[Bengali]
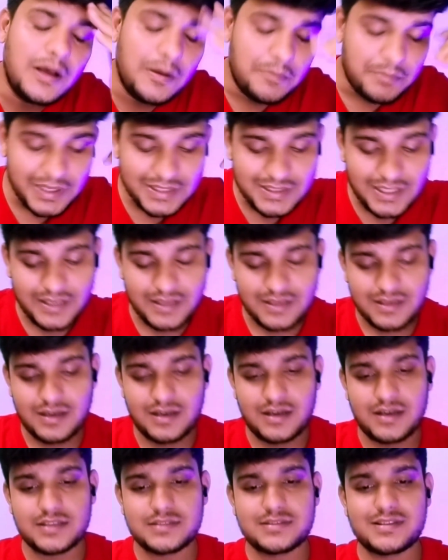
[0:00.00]
ভাই দেখেন
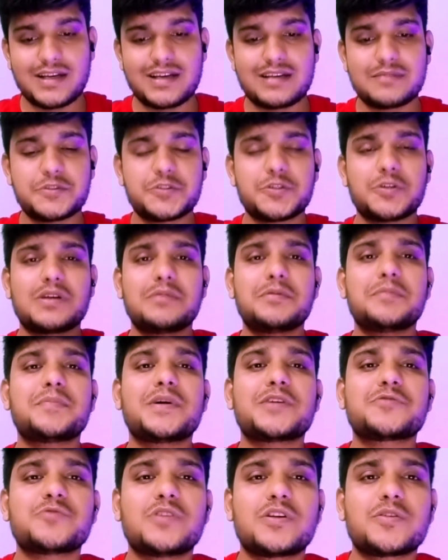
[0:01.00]
সাকিবের সঙ্গে আমার
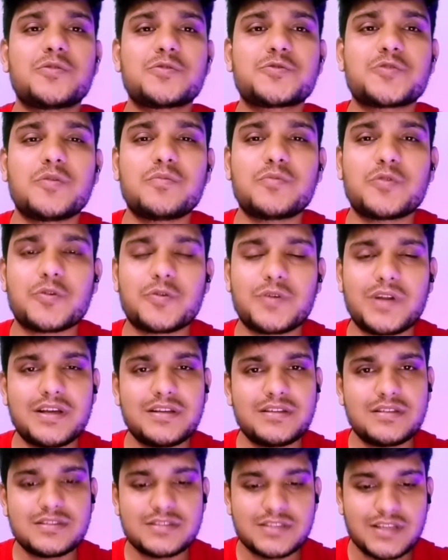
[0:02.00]
পার্সোনাল কোনো সম্পর্ক নাই
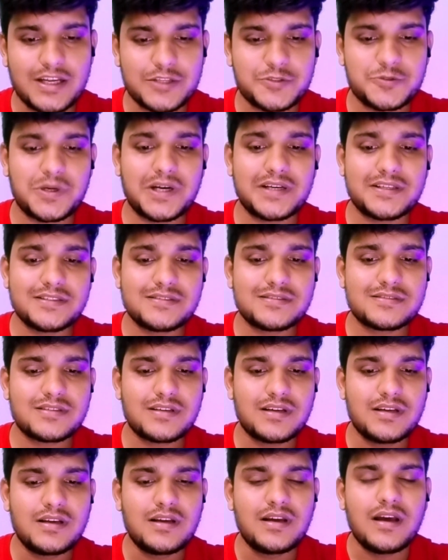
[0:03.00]
সে একজন আর্টিস্ট
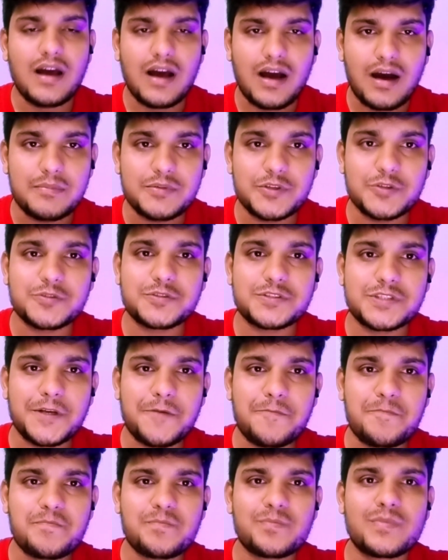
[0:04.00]
আমি হচ্ছে
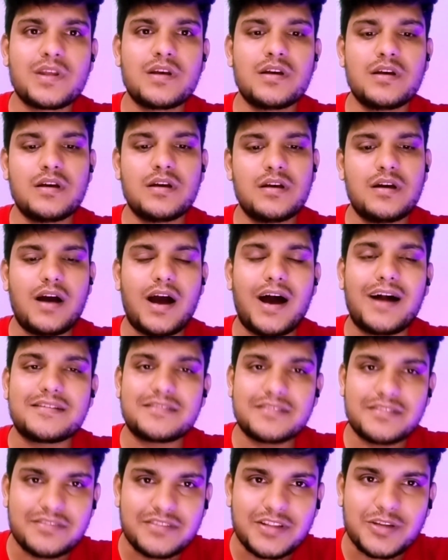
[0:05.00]

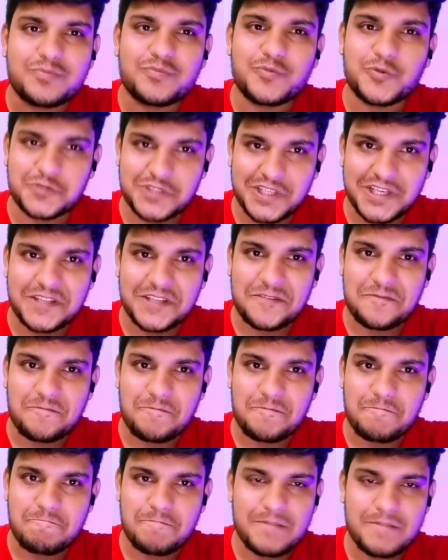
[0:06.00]
আর্টিস্টদের পূজারি
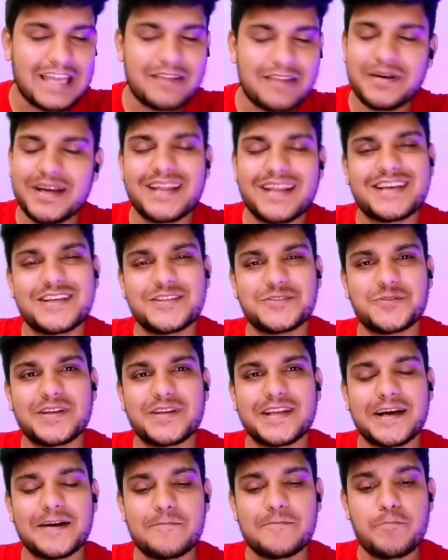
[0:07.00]
এর বাইরে কিছুই
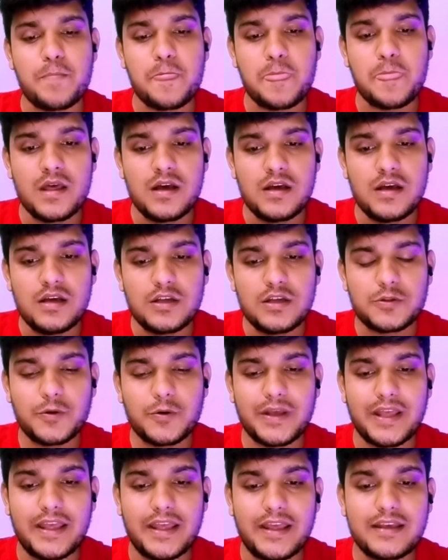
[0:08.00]
না তো
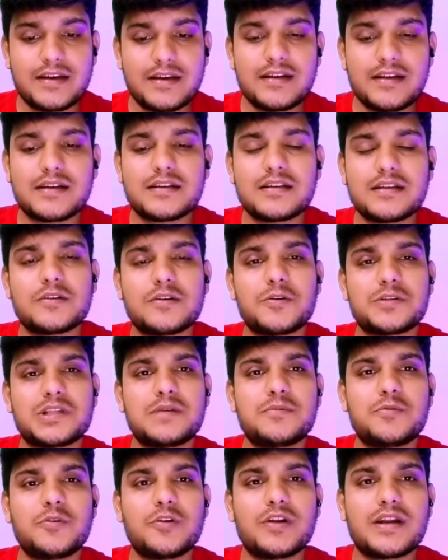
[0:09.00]
এইখানে একটা কথা
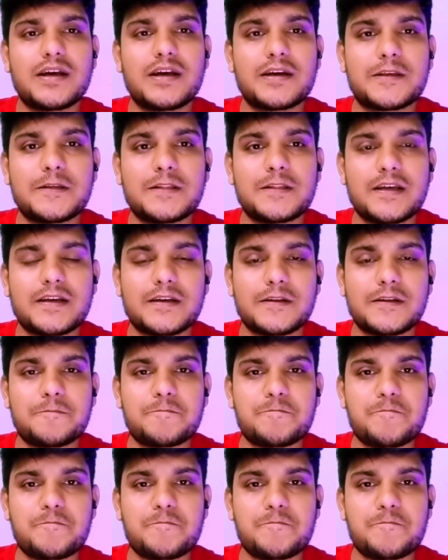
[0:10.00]
বলে রাখি দেখেন